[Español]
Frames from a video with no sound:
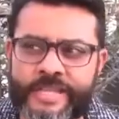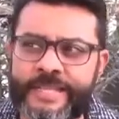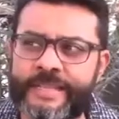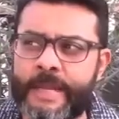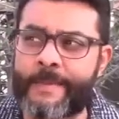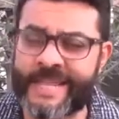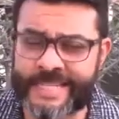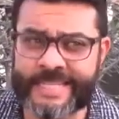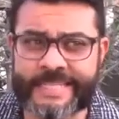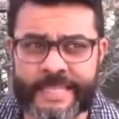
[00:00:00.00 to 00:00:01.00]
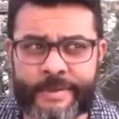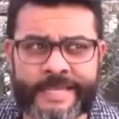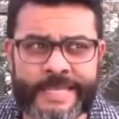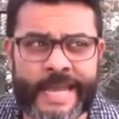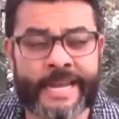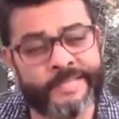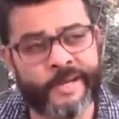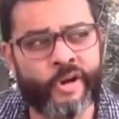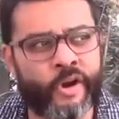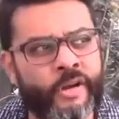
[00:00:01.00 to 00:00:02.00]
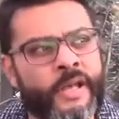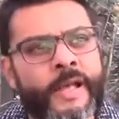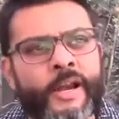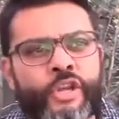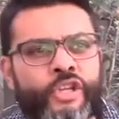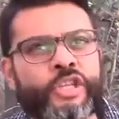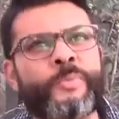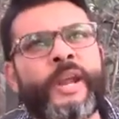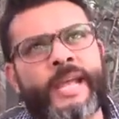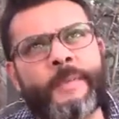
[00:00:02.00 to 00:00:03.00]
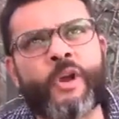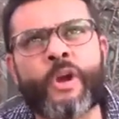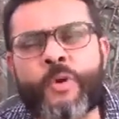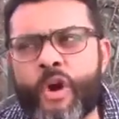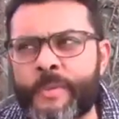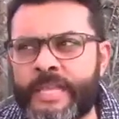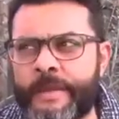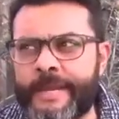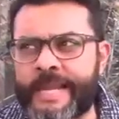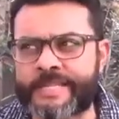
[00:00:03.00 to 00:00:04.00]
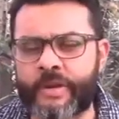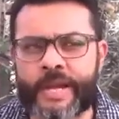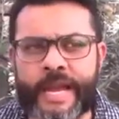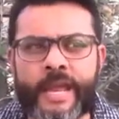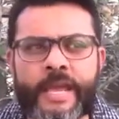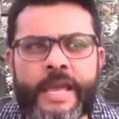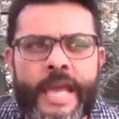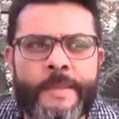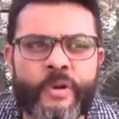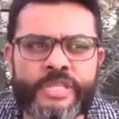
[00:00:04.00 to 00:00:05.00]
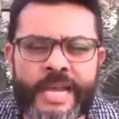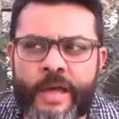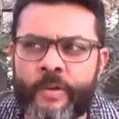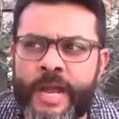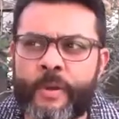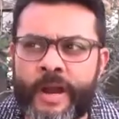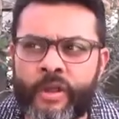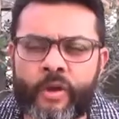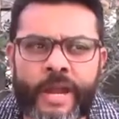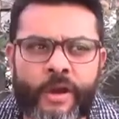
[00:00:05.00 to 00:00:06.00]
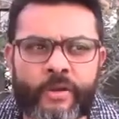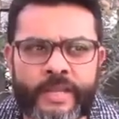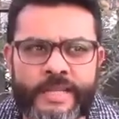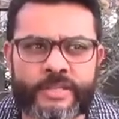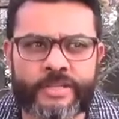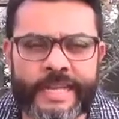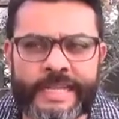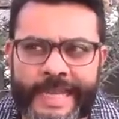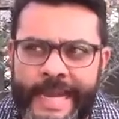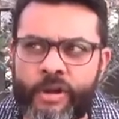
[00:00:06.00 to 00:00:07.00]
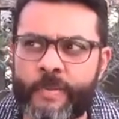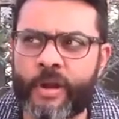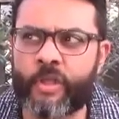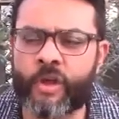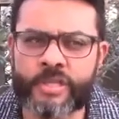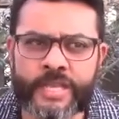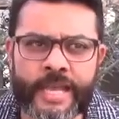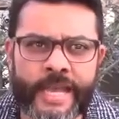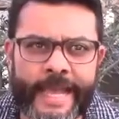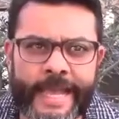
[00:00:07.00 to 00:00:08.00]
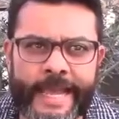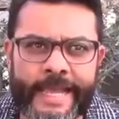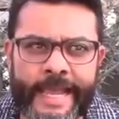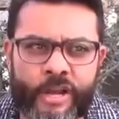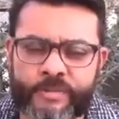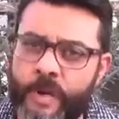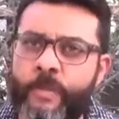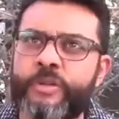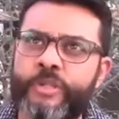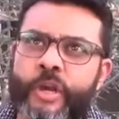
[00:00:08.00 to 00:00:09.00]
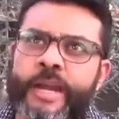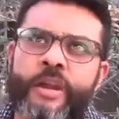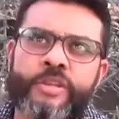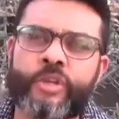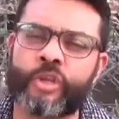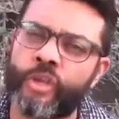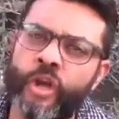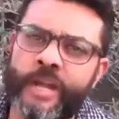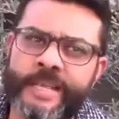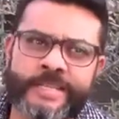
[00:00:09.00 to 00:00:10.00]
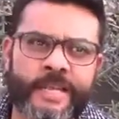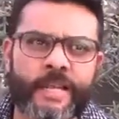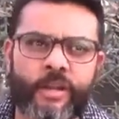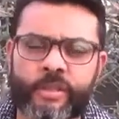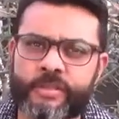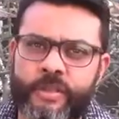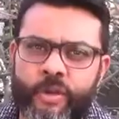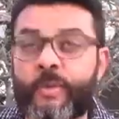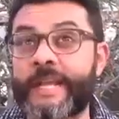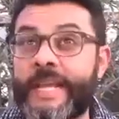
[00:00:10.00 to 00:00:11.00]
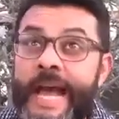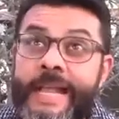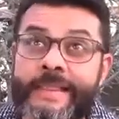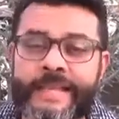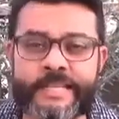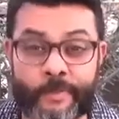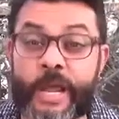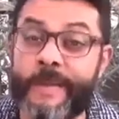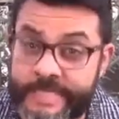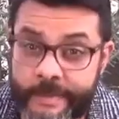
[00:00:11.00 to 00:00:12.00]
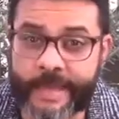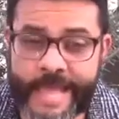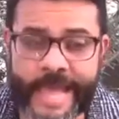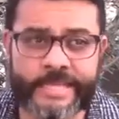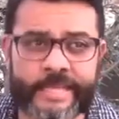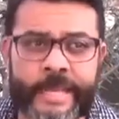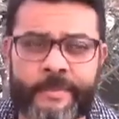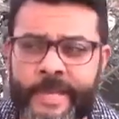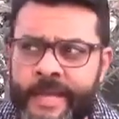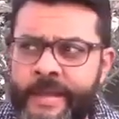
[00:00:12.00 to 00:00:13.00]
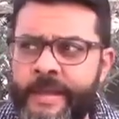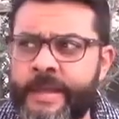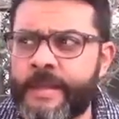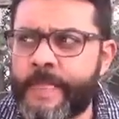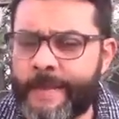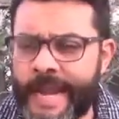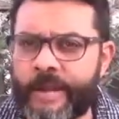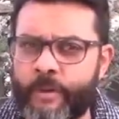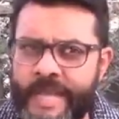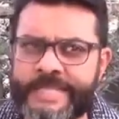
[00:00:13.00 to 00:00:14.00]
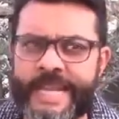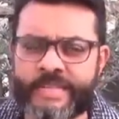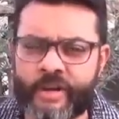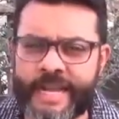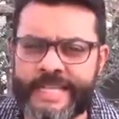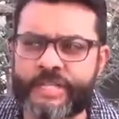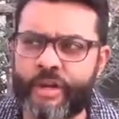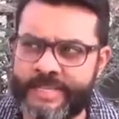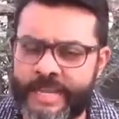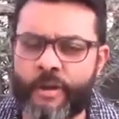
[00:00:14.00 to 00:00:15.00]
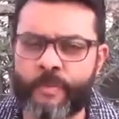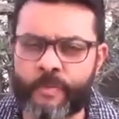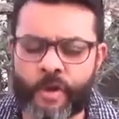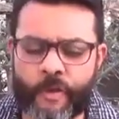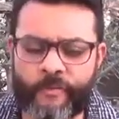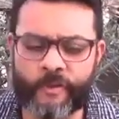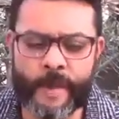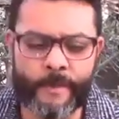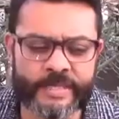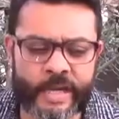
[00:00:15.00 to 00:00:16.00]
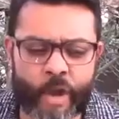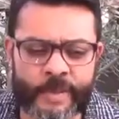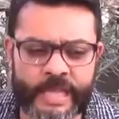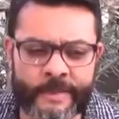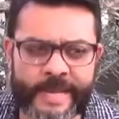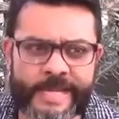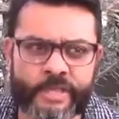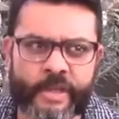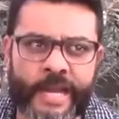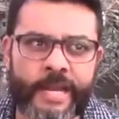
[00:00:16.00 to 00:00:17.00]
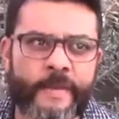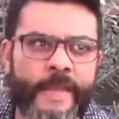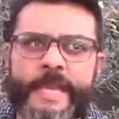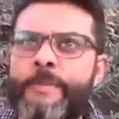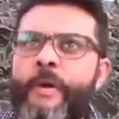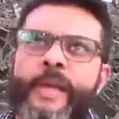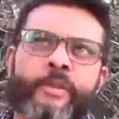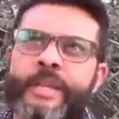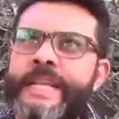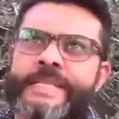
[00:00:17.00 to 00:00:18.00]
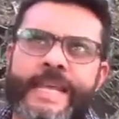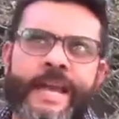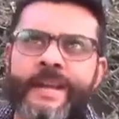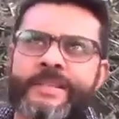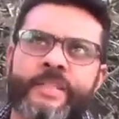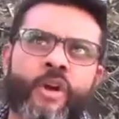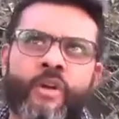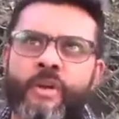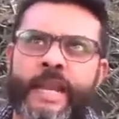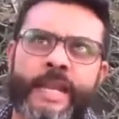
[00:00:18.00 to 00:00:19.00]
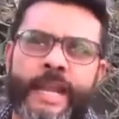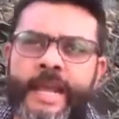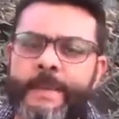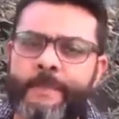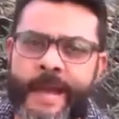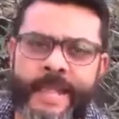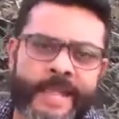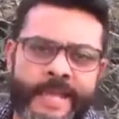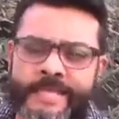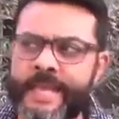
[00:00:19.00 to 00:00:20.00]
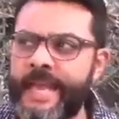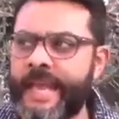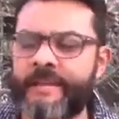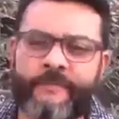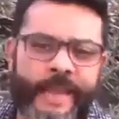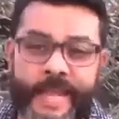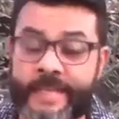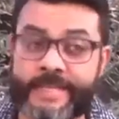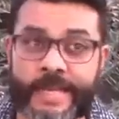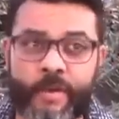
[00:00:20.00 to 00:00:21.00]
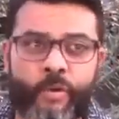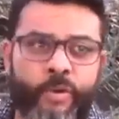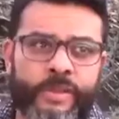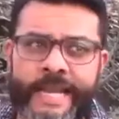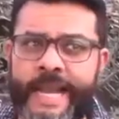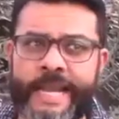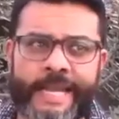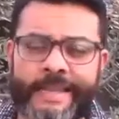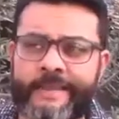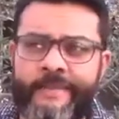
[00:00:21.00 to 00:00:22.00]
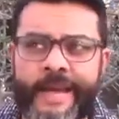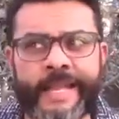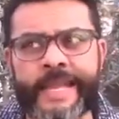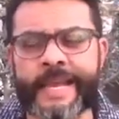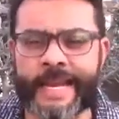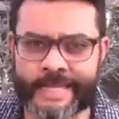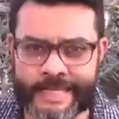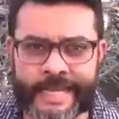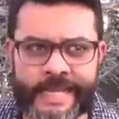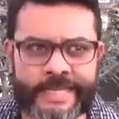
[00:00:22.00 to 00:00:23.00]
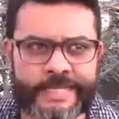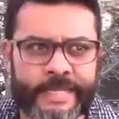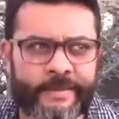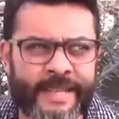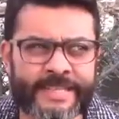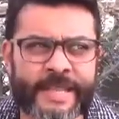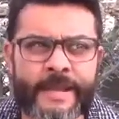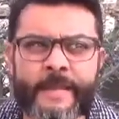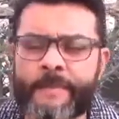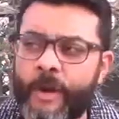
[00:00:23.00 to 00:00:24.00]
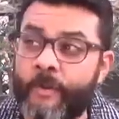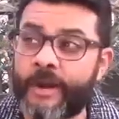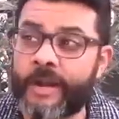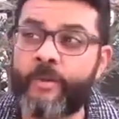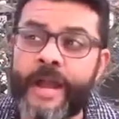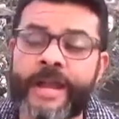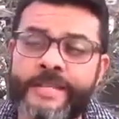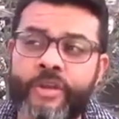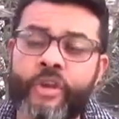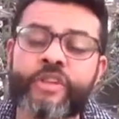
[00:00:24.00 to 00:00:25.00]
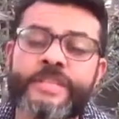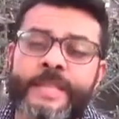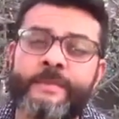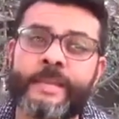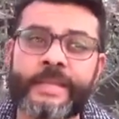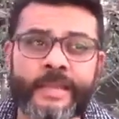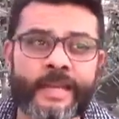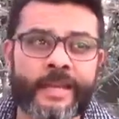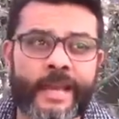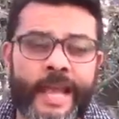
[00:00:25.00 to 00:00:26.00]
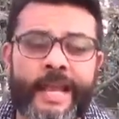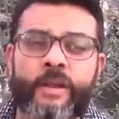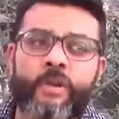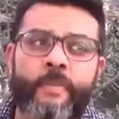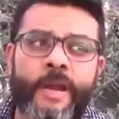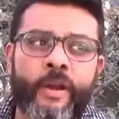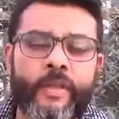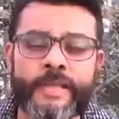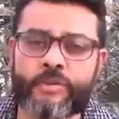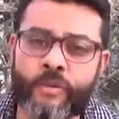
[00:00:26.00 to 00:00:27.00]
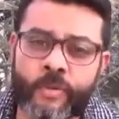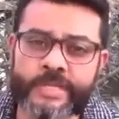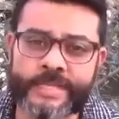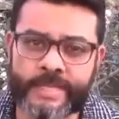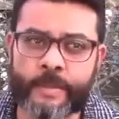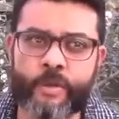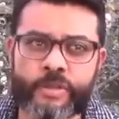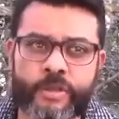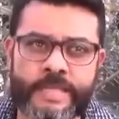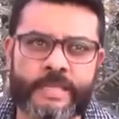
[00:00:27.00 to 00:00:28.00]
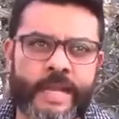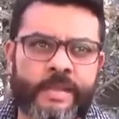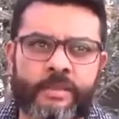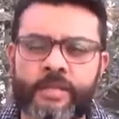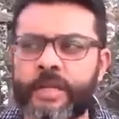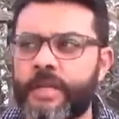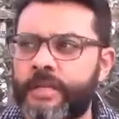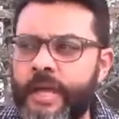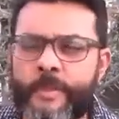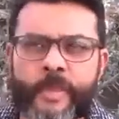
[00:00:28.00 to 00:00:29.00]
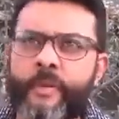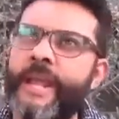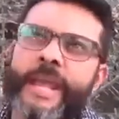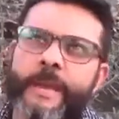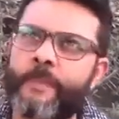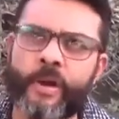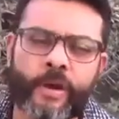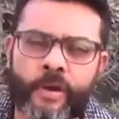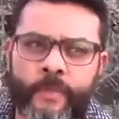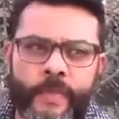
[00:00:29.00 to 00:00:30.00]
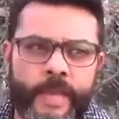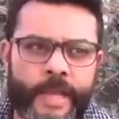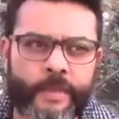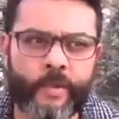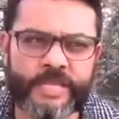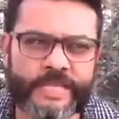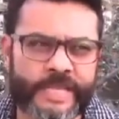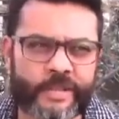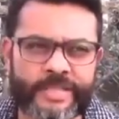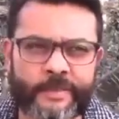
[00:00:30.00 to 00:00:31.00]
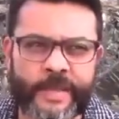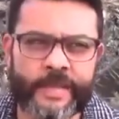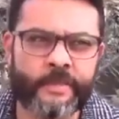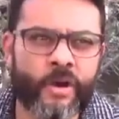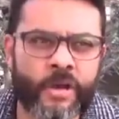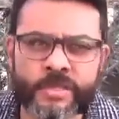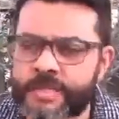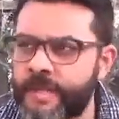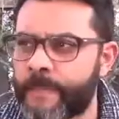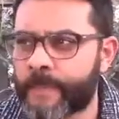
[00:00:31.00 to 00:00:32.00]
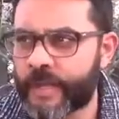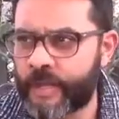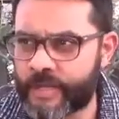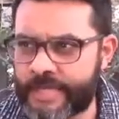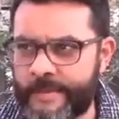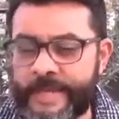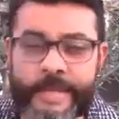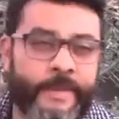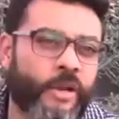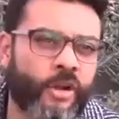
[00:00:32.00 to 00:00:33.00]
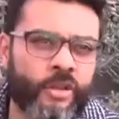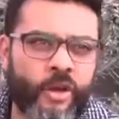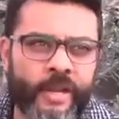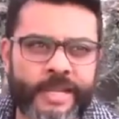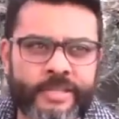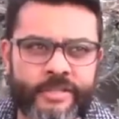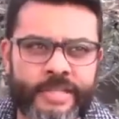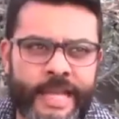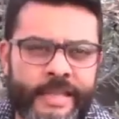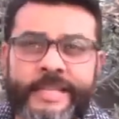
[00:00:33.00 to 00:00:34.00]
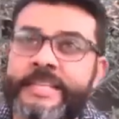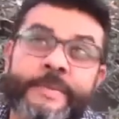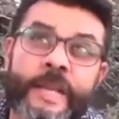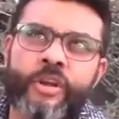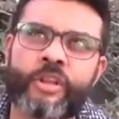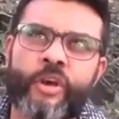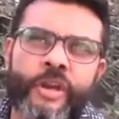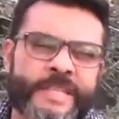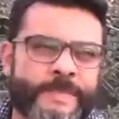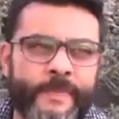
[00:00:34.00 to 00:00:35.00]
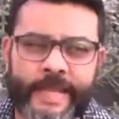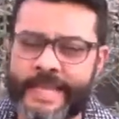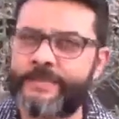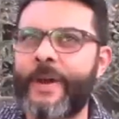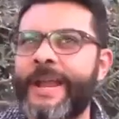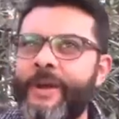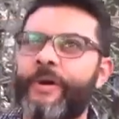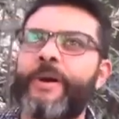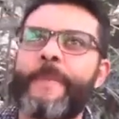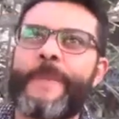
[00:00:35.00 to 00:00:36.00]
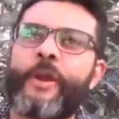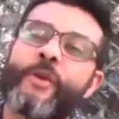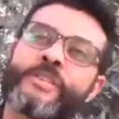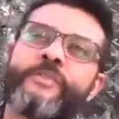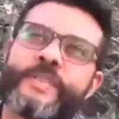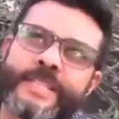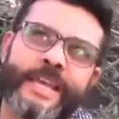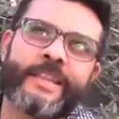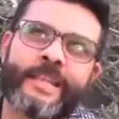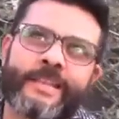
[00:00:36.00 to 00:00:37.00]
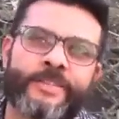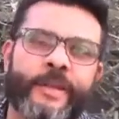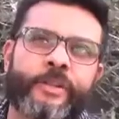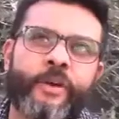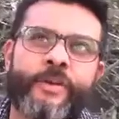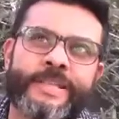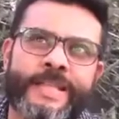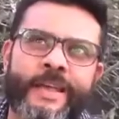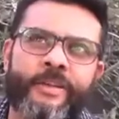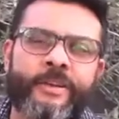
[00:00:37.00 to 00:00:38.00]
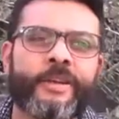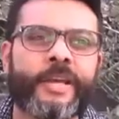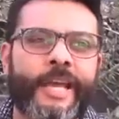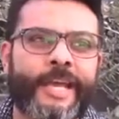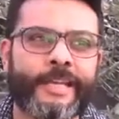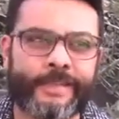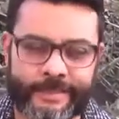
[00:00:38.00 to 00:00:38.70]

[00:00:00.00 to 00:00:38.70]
entre más accesibles sean, es mejor. Nosotros, por ejemplo, como Comité Binacional, hemos llegado a un acuerdo con la jurisdicción sanitaria número 2 en que nos proporcionen los condones, los lubricantes, pruebas de VIH también para algunas de las organizaciones que conformamos el Comité Binacional y poder utilizarlas ¿no? en, campañas, en ferias de salud, que la gente vaya, que las tenga accesibles, pero por alguna razón nos limitan el número de insumos que estamos solicitando. Te voy a poner un ejemplo eh, muy sencillo. Si pedimos, no sé, 20 mil condones, nos dan 10 mil condones, que es bueno, pero no es suficiente, sobre todo en un estado... Eh,